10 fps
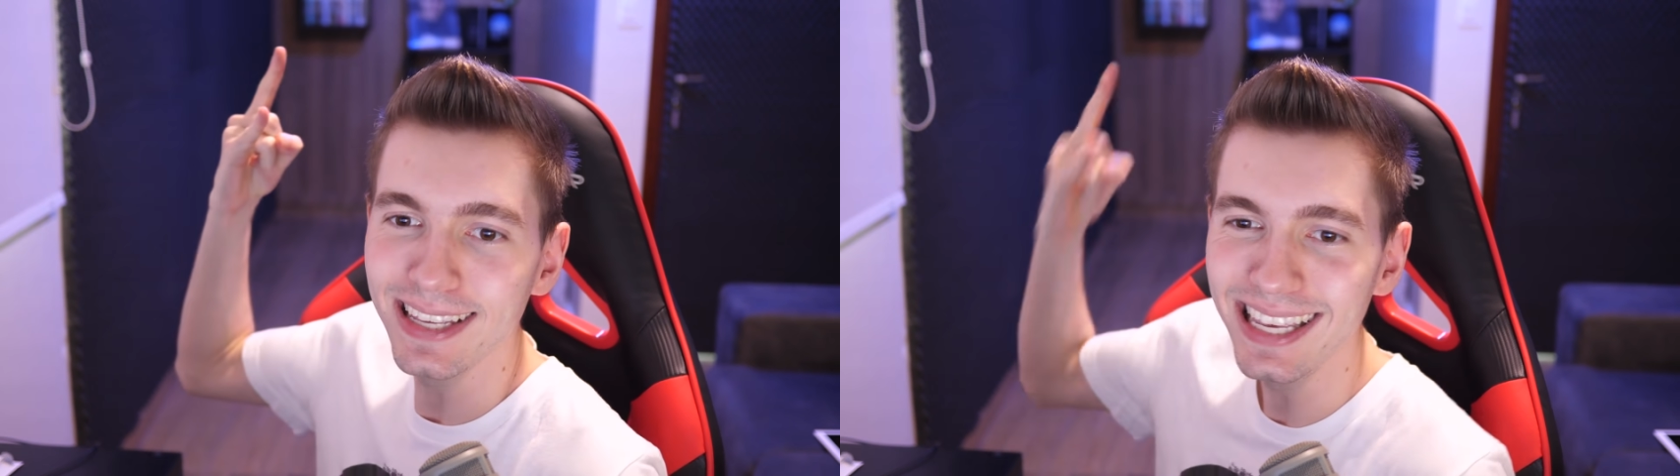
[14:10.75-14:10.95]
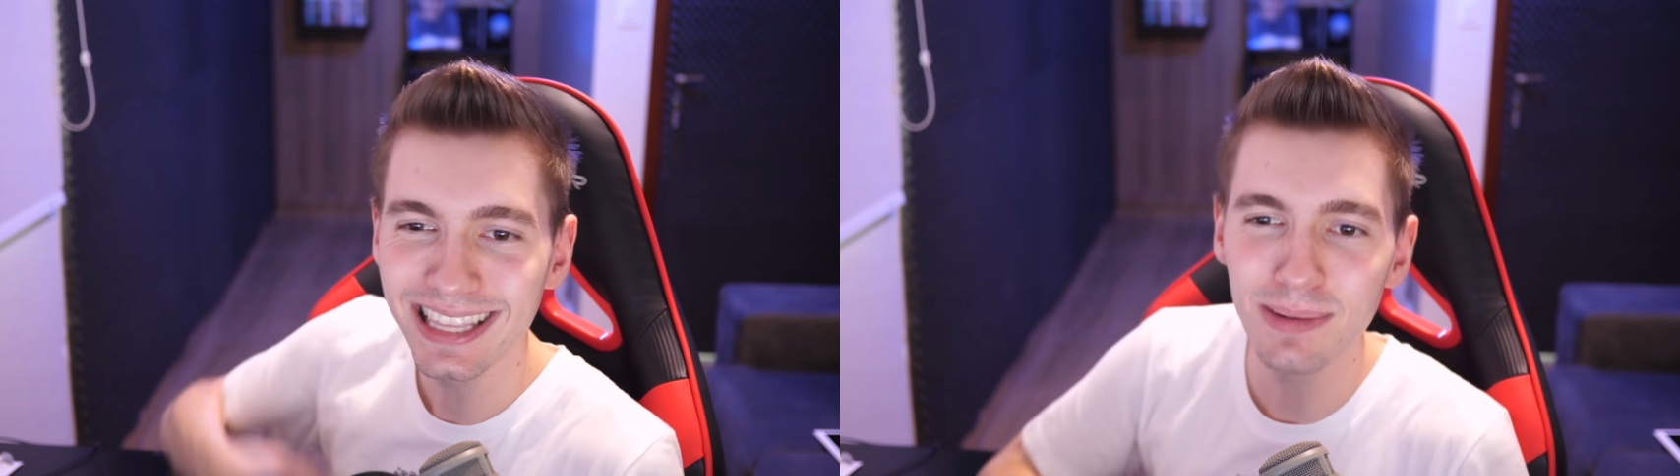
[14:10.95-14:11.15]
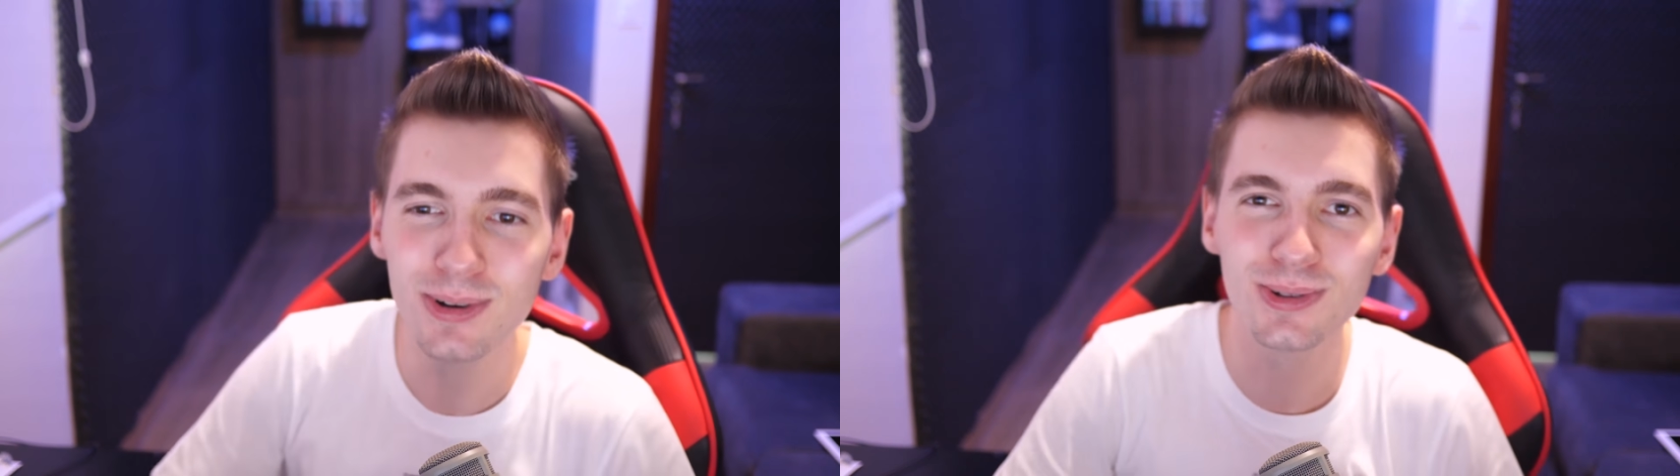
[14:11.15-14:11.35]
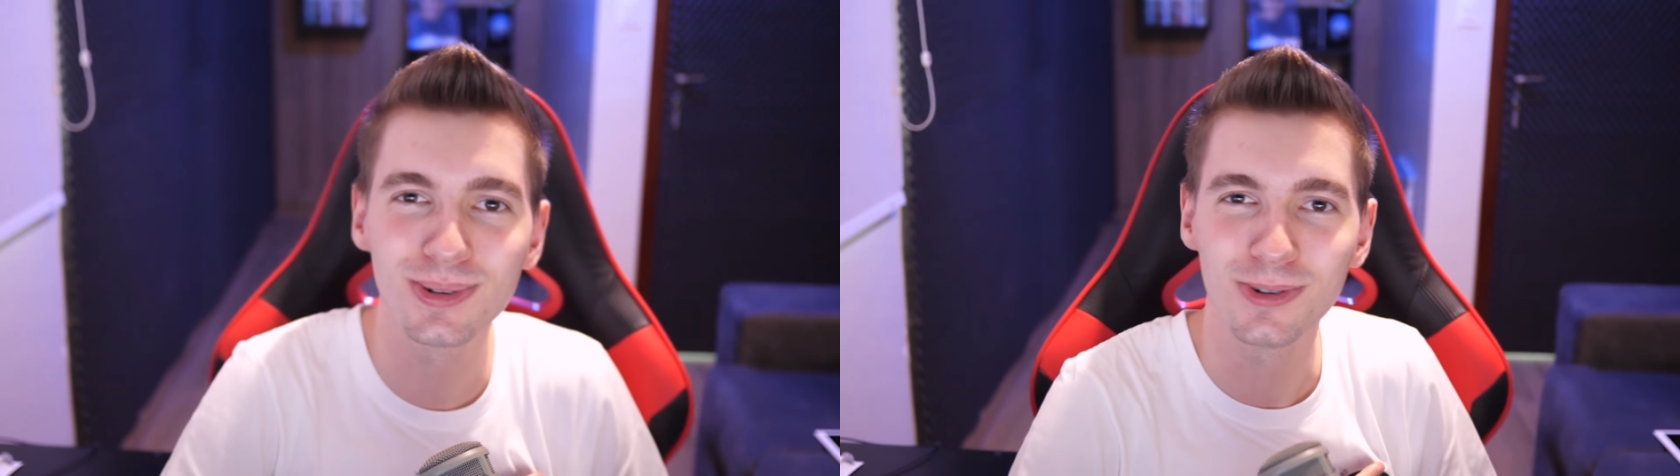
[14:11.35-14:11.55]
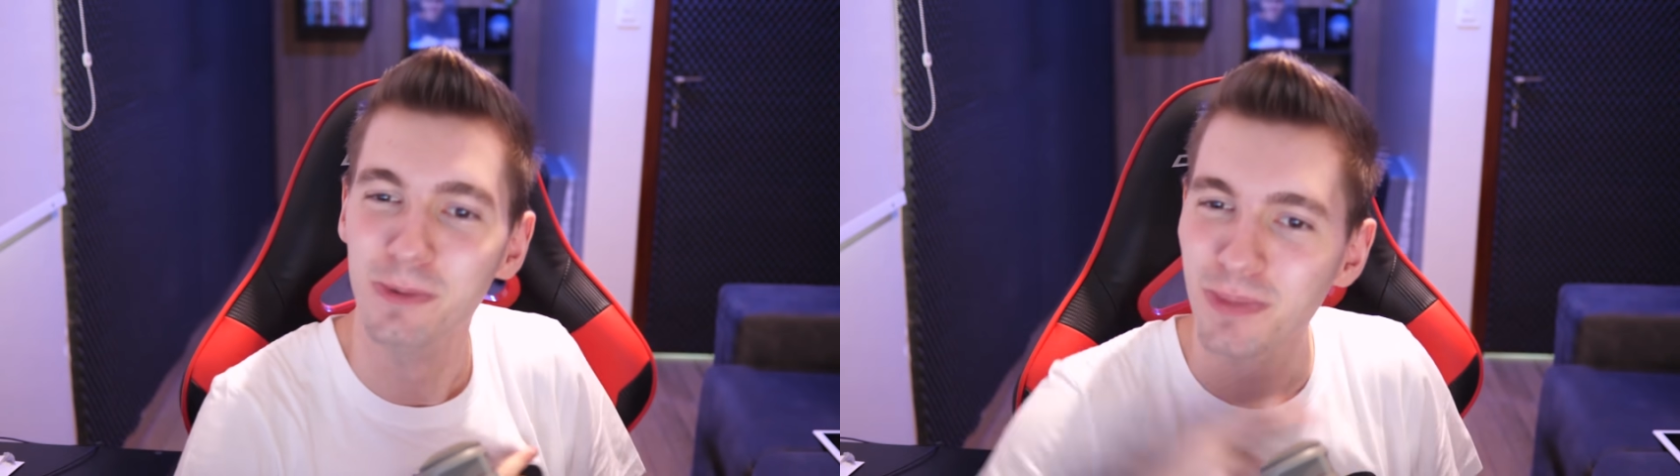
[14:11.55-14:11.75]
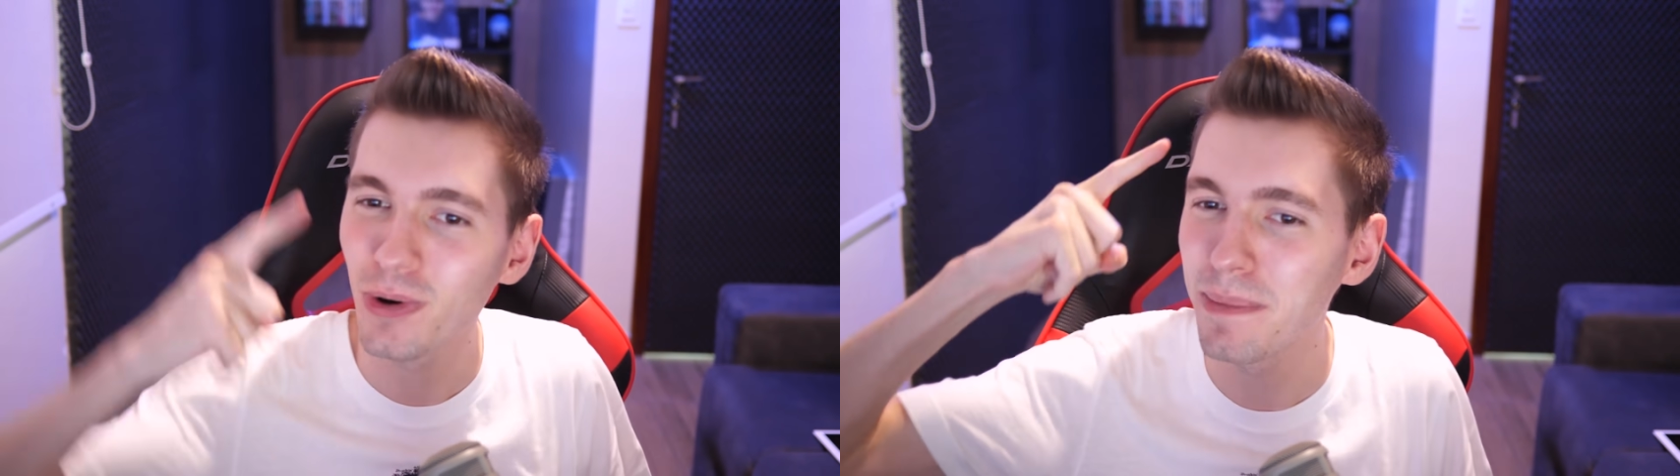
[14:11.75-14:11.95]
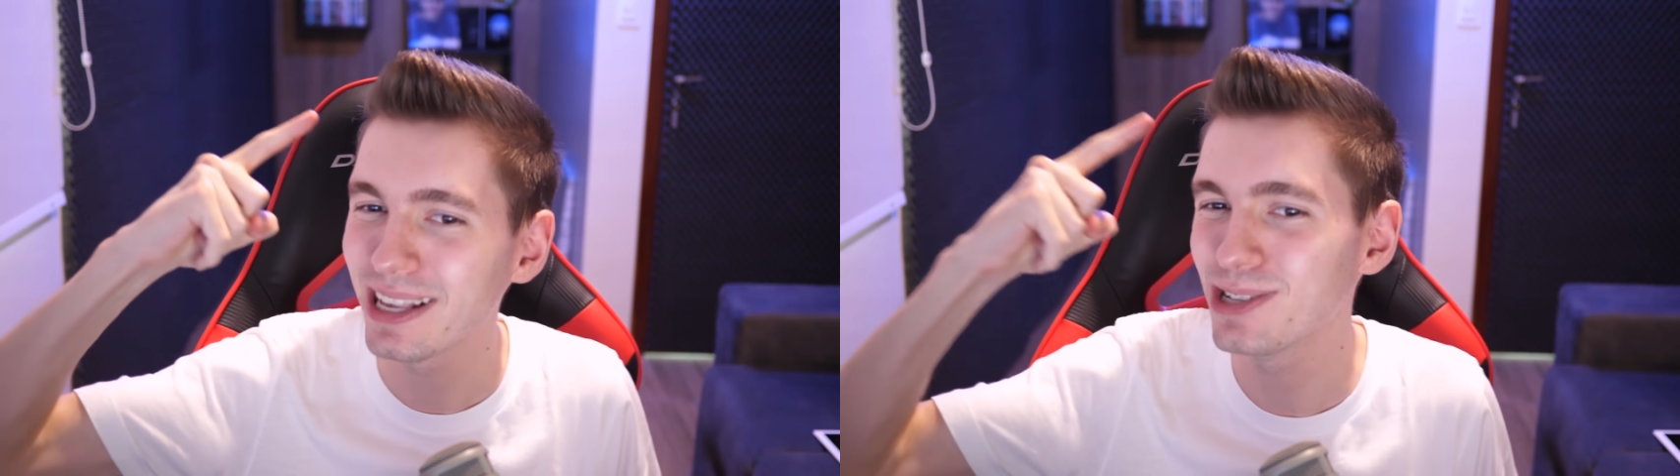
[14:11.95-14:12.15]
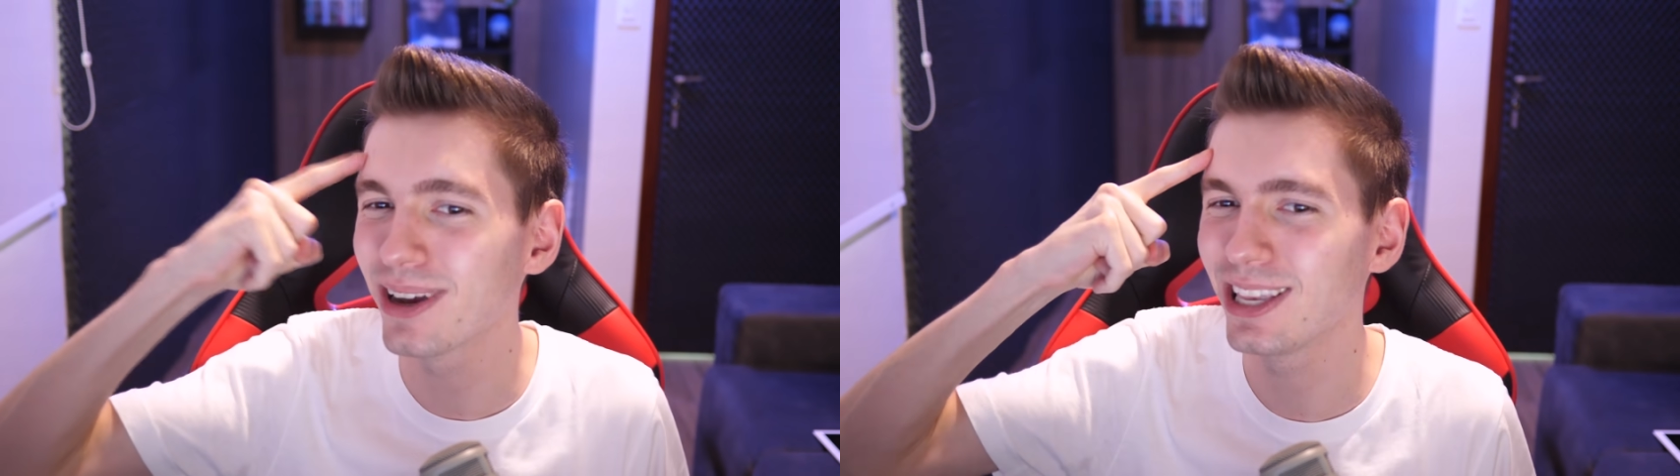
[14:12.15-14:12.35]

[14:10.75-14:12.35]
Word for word: E tamo junto. Um abração